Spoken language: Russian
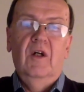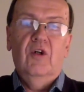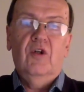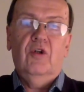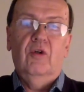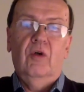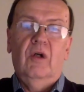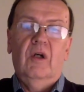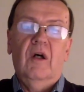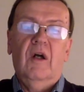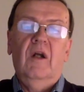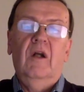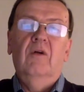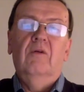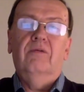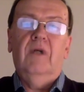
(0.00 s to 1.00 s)
что
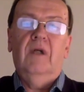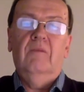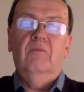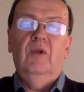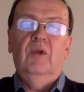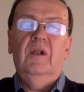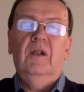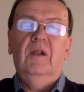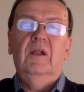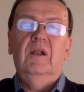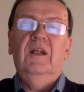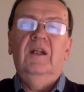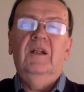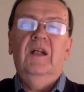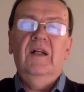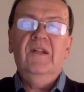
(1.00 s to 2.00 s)
Королев работает
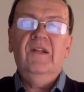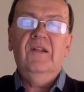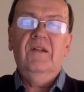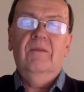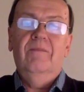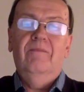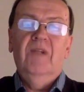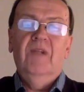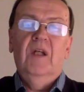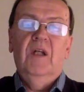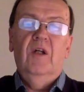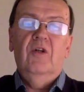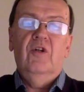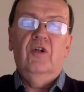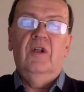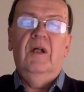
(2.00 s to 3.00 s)
на ТАСС,
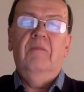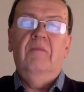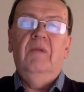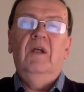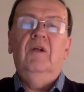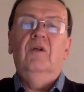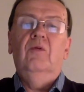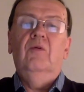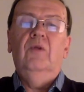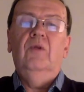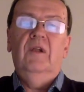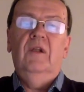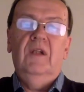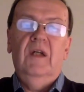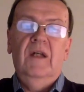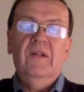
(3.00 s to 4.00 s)
Челомей на
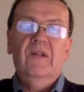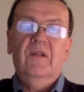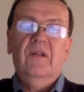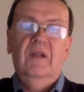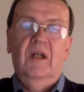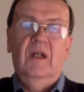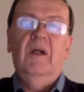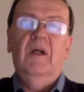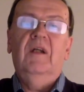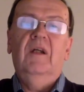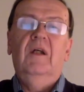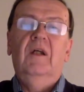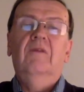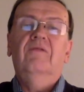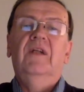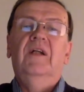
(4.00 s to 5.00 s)
унитаз, а
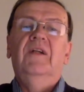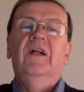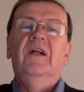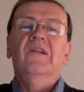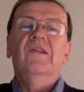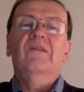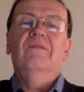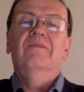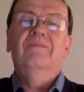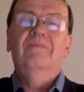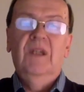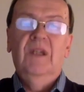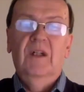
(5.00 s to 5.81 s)
Макеев на нас –